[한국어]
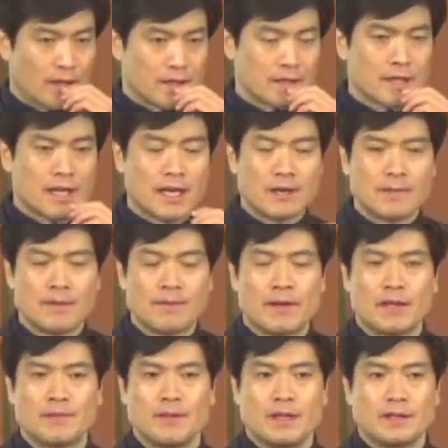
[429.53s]
사람의
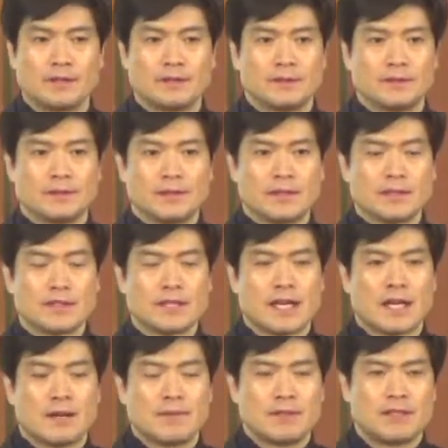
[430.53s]
말이면,
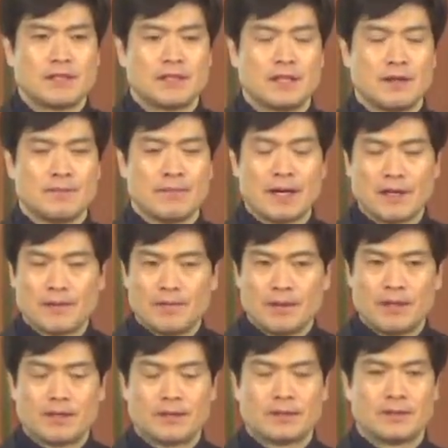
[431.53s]
사람이 지어낸
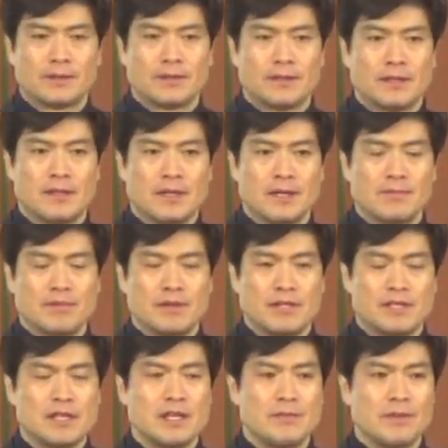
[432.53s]
말이면,
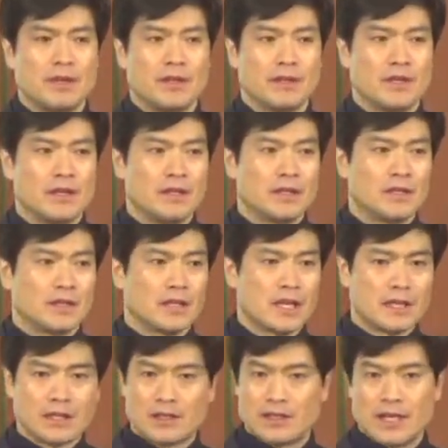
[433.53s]
비실리면
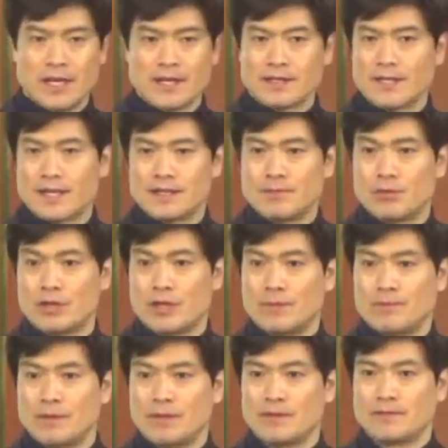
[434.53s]
영향력을 행사하지
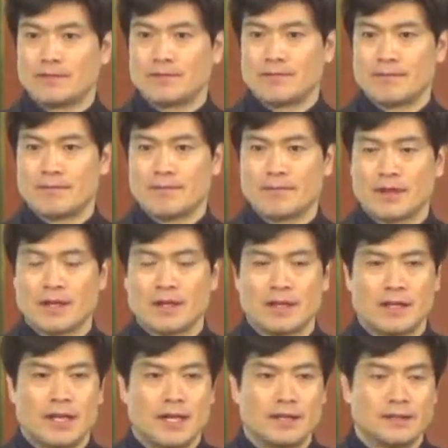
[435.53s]
못합니다.
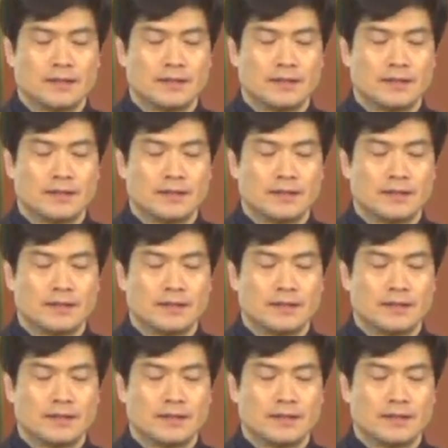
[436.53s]
그러나,